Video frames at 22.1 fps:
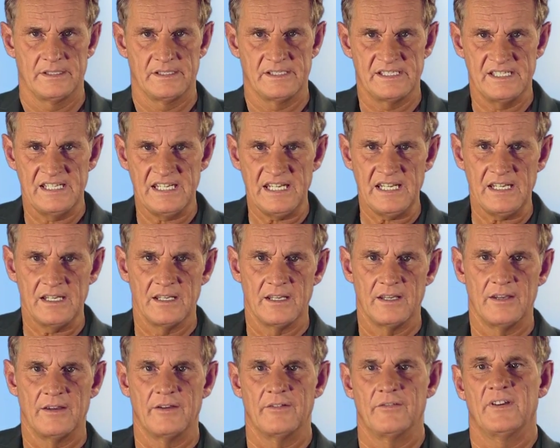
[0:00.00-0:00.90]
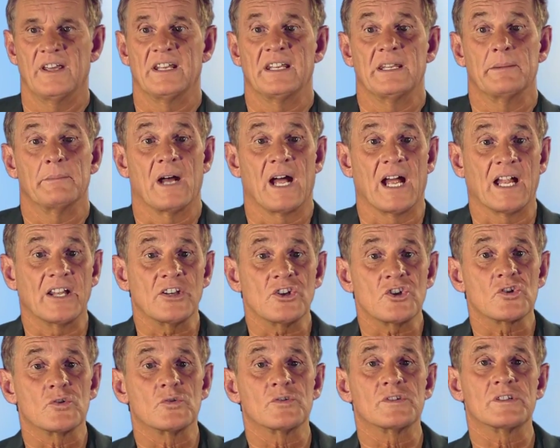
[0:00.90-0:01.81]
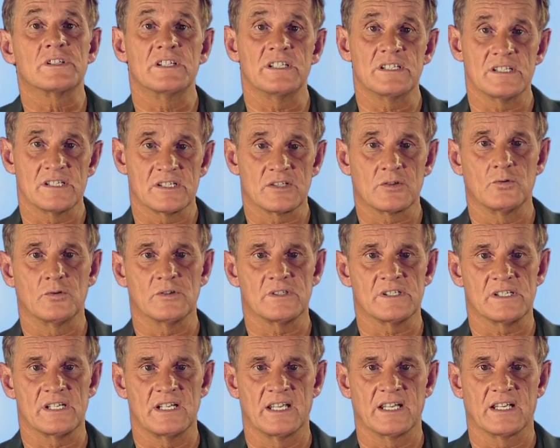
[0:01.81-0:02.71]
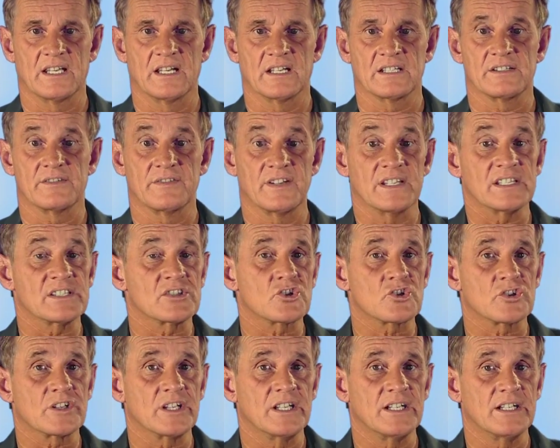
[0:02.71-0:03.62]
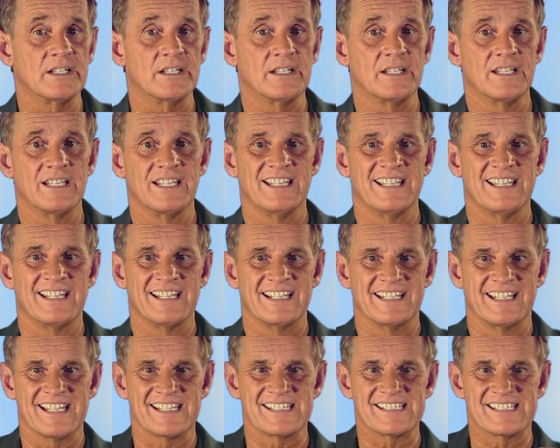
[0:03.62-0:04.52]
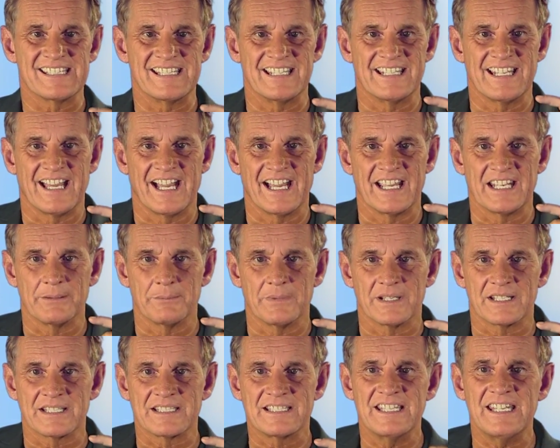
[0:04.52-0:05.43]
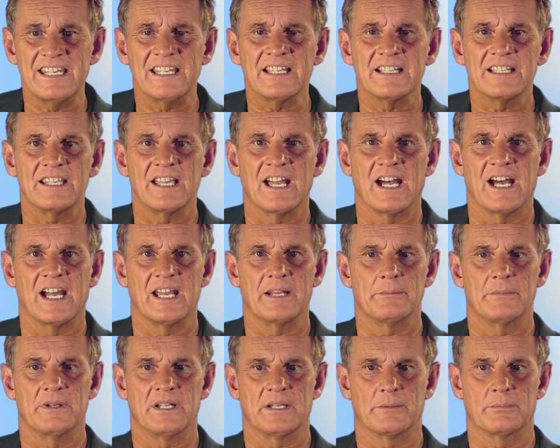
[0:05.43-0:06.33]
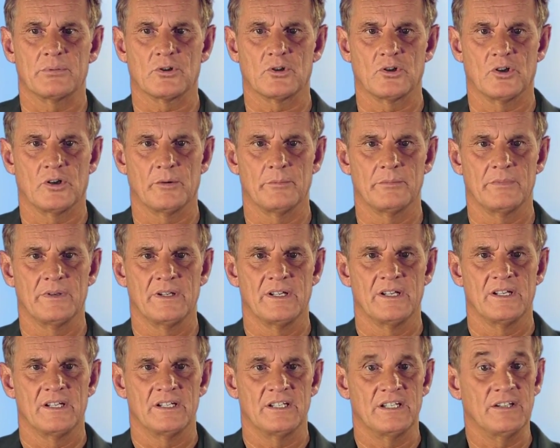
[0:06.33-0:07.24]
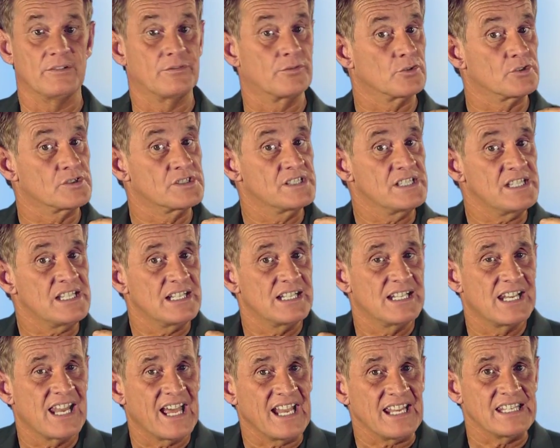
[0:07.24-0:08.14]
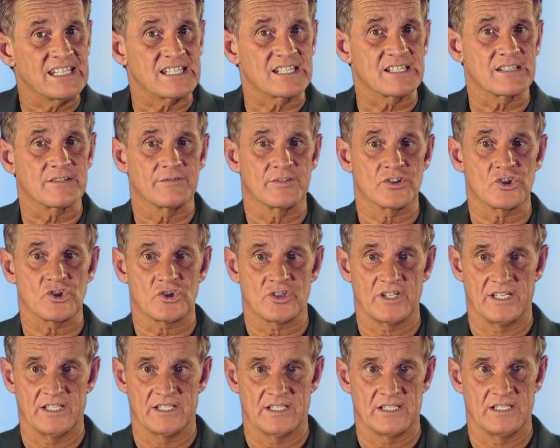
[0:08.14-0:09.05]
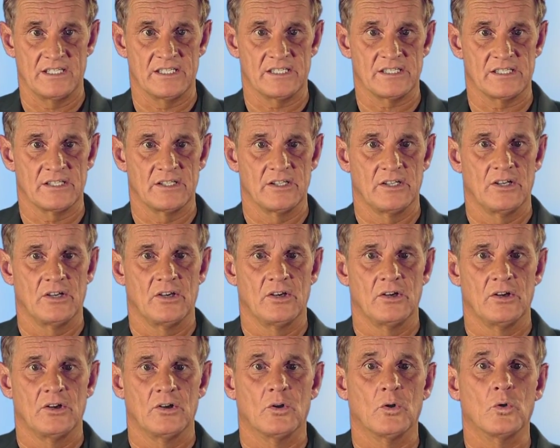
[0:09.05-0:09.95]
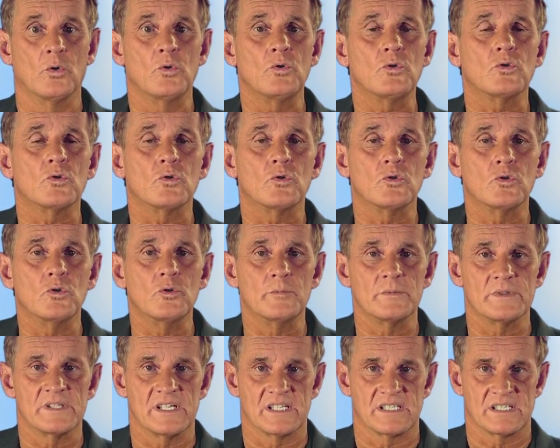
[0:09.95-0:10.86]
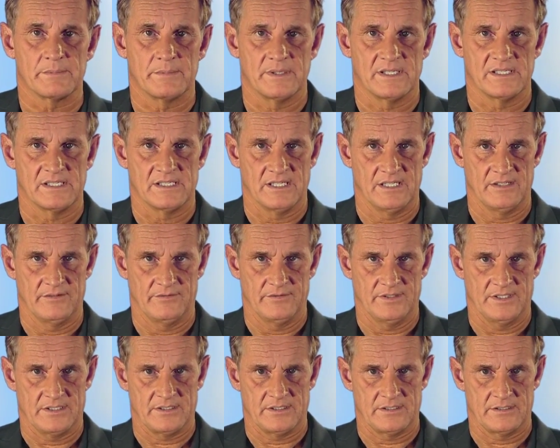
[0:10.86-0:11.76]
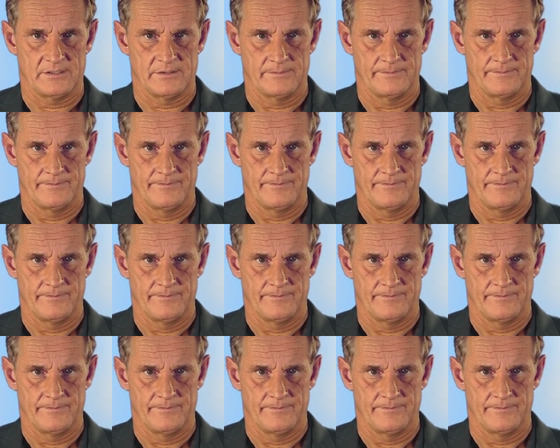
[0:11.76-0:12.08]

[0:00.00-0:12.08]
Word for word: Sie werden im Anschluss dieses Kurzlehrgangs feststellen, dass Sie in eine Materie Einblick bekommen, die für Sie leicht verständlich und umsetzbar sein wird.